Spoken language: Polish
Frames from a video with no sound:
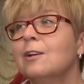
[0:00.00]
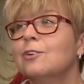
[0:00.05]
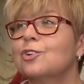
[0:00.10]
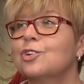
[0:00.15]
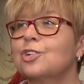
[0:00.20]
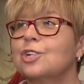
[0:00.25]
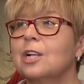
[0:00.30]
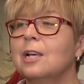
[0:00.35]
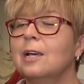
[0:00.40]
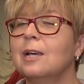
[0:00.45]

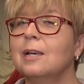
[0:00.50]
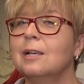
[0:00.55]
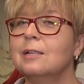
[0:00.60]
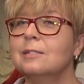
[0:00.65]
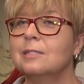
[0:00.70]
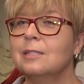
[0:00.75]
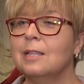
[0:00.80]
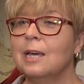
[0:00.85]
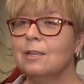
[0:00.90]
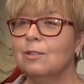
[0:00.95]
że
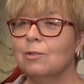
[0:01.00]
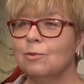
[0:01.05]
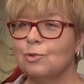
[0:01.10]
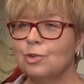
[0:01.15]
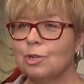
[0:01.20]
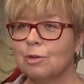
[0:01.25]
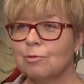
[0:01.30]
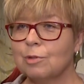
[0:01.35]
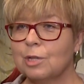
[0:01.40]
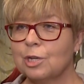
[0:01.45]
znajdą
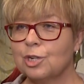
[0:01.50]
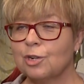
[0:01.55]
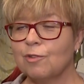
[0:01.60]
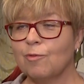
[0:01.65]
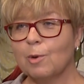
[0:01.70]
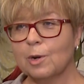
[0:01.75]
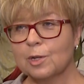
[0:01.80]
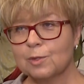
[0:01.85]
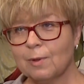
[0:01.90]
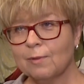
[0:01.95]
się też i w
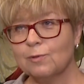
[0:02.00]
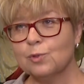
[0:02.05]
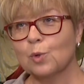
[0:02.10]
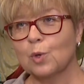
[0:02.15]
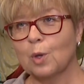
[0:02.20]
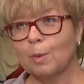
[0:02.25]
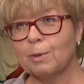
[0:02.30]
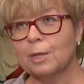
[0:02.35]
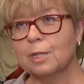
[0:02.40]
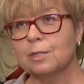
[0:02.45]
Bolesławcu
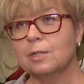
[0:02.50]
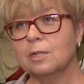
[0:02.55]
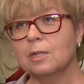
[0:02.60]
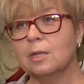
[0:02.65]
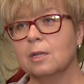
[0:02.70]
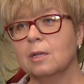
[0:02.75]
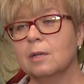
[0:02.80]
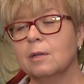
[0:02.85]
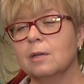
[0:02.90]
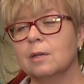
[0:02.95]

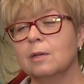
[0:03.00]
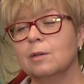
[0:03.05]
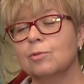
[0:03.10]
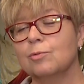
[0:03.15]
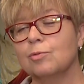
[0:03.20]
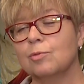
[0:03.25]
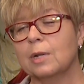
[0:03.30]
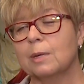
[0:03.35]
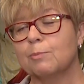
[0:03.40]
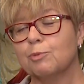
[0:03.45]
kobiety,
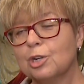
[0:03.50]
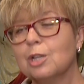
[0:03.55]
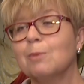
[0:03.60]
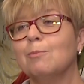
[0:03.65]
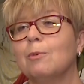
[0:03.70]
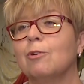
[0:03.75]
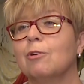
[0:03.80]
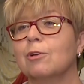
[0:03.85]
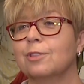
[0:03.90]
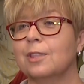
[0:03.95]
które
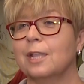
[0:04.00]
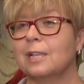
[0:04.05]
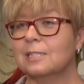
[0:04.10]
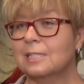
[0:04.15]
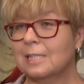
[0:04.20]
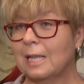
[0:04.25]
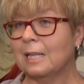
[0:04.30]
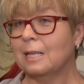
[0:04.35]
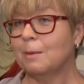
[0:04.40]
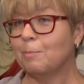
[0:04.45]
przyjmą od nas
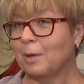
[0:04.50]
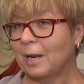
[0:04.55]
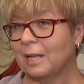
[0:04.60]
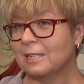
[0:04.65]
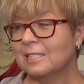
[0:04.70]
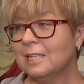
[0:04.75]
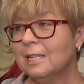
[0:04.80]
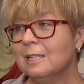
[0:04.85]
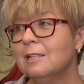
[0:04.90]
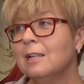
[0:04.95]
taki
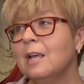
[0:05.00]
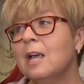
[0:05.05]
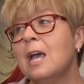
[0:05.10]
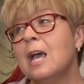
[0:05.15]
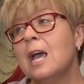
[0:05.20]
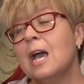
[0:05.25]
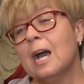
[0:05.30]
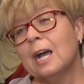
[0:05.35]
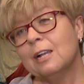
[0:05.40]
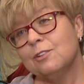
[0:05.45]
prezent,
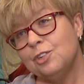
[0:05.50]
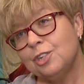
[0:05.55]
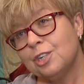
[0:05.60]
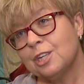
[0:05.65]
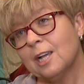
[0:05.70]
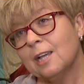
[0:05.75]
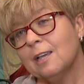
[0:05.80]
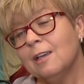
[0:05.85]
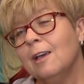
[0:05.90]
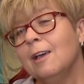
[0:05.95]
a
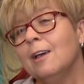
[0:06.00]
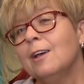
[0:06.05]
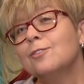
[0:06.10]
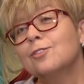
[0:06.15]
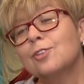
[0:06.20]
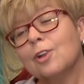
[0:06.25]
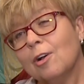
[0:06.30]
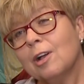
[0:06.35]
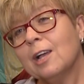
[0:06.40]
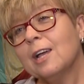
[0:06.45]
dzisiaj
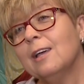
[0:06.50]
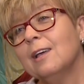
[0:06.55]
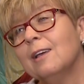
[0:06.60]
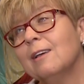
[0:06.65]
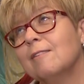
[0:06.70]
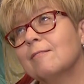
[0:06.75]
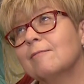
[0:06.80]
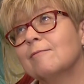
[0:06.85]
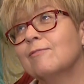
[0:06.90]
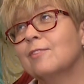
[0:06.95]

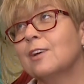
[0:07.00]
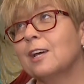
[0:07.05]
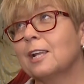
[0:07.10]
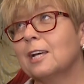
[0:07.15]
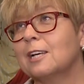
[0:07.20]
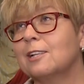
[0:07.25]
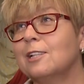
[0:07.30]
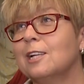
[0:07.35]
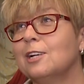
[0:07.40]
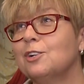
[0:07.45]
trochę w
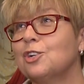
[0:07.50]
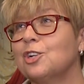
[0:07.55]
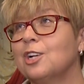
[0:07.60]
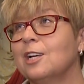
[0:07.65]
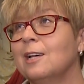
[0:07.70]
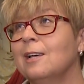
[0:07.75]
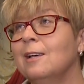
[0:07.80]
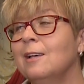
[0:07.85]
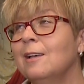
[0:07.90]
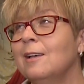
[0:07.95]

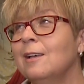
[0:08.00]
charakterze